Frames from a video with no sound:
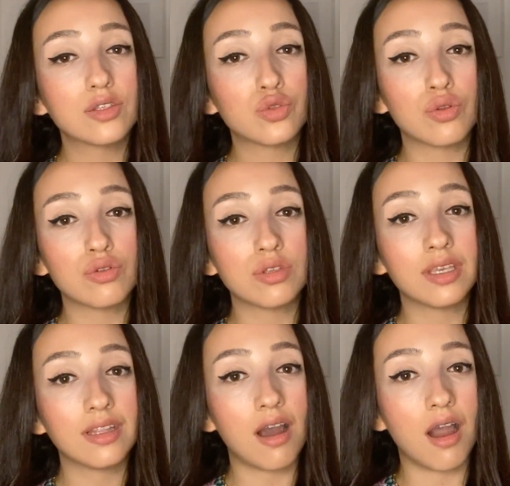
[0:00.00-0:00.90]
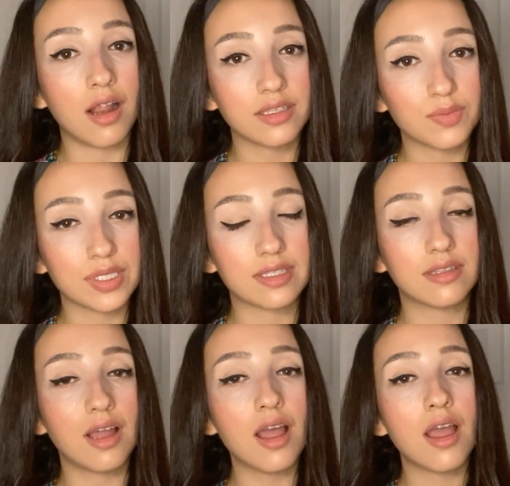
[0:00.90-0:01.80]
sünüzün yine
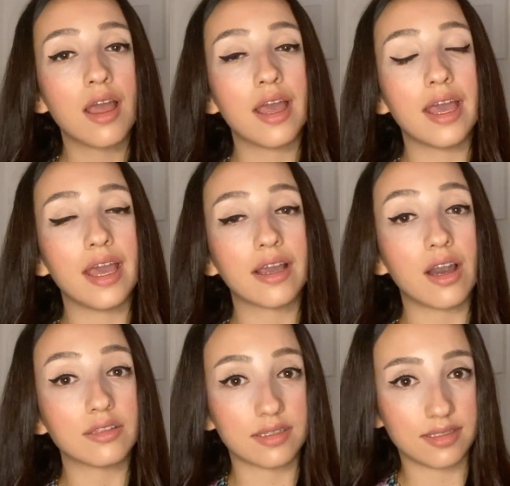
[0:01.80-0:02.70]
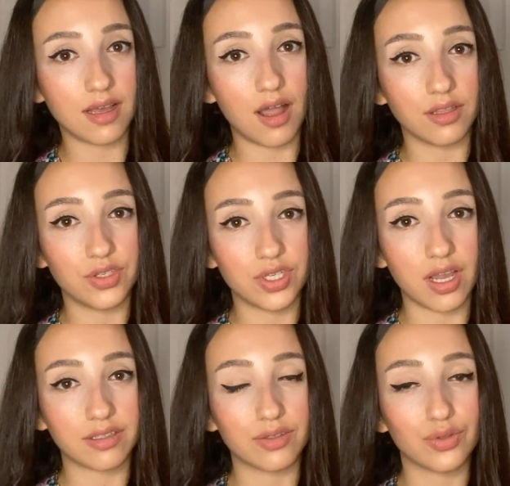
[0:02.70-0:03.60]
artmasına e, katkı
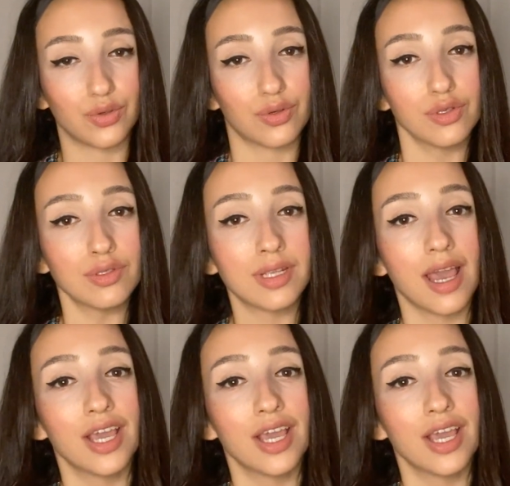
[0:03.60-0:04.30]
sağlayacaktır diyoruz.